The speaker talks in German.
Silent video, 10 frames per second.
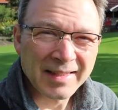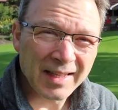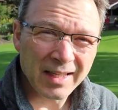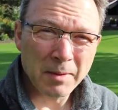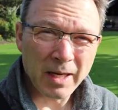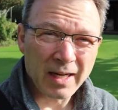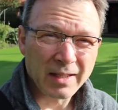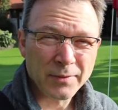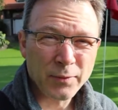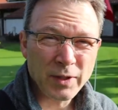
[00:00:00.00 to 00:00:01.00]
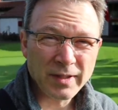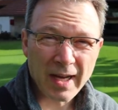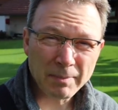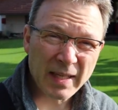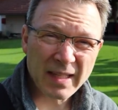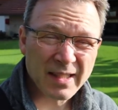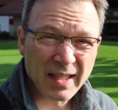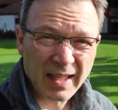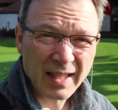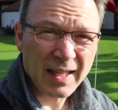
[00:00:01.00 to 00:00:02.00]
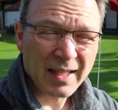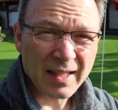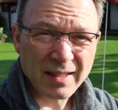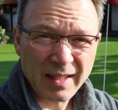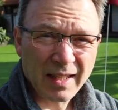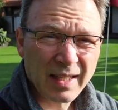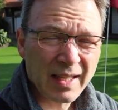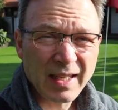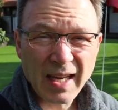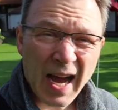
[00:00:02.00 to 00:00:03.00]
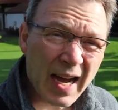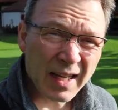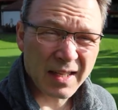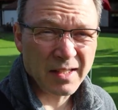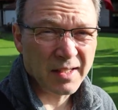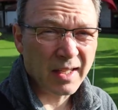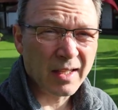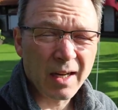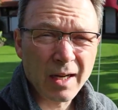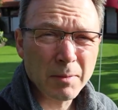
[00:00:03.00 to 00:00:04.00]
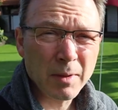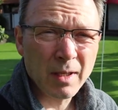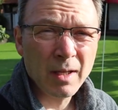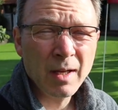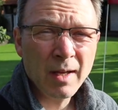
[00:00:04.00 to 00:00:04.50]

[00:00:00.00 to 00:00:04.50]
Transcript: Ja, lieber Rasenfreaks, ihr habt ja gesehen, dass ich nachgesät habe